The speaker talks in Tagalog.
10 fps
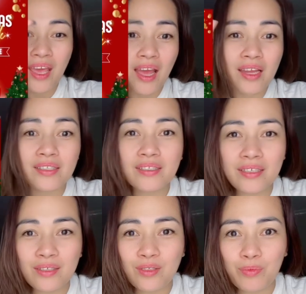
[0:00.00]

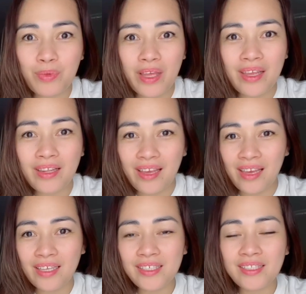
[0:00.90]
until supply
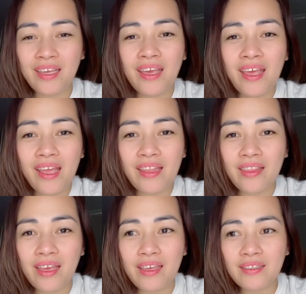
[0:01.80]
last. And
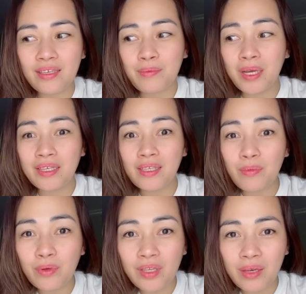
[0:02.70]
then sa mga
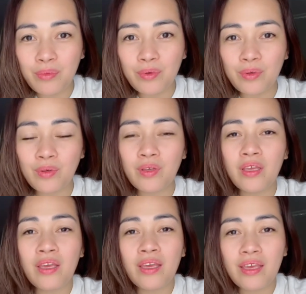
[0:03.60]
sabon na mo,
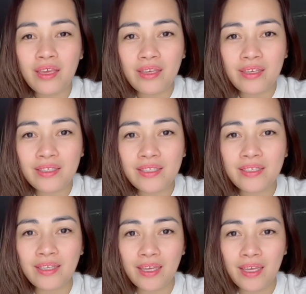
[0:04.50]

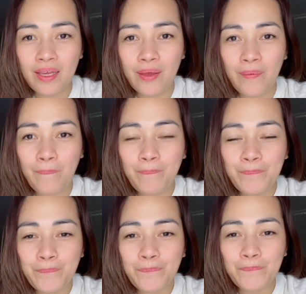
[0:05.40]
it's uh,
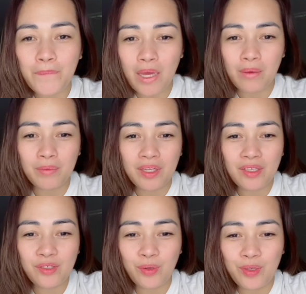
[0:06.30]
I'm
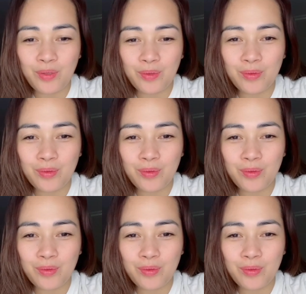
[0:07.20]
gonna show you.